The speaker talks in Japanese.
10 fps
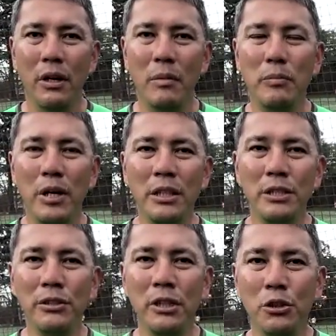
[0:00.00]
まあ、
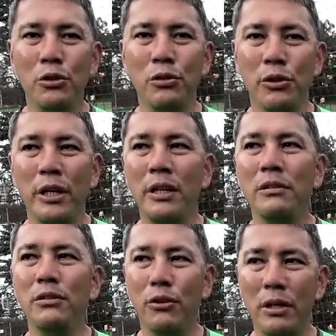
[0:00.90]
ブラジルはちょっと抜けて
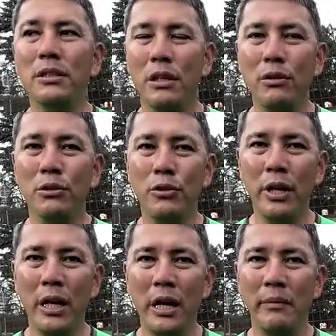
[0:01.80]
るとかあるんですけど、そ
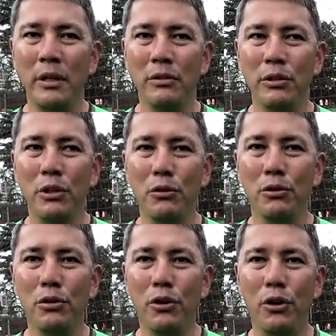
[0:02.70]
れ以外見ると日本
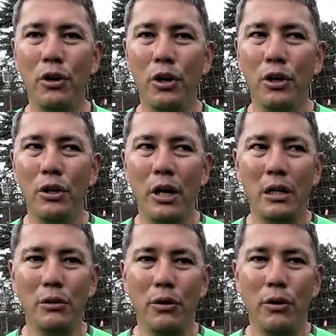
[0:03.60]
ほど、あ
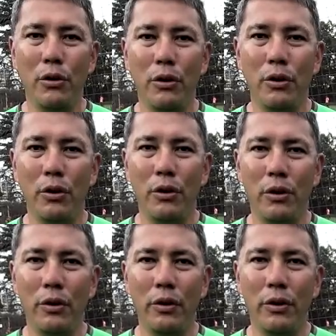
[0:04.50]

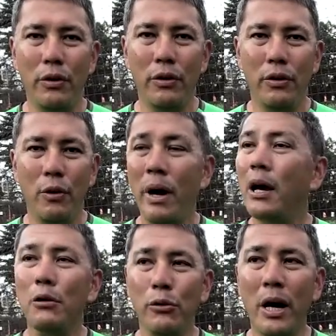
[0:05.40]
のー、細か
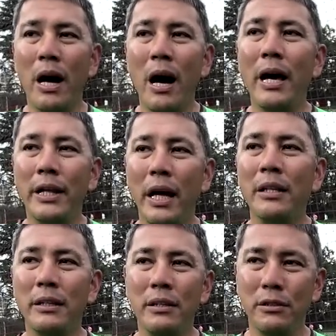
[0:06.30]
いことを考えて
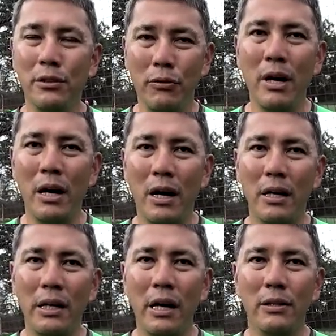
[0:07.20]
やってるの
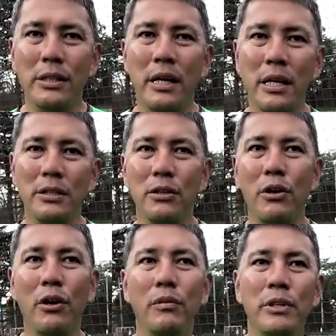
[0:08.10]
は、えー、と先月
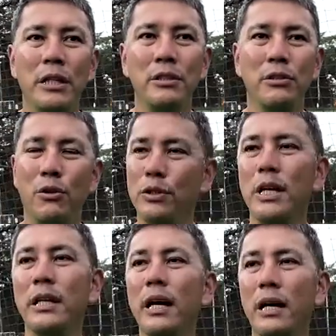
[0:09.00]
のブラジルの国
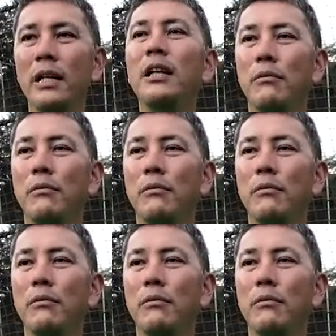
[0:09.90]
際大会で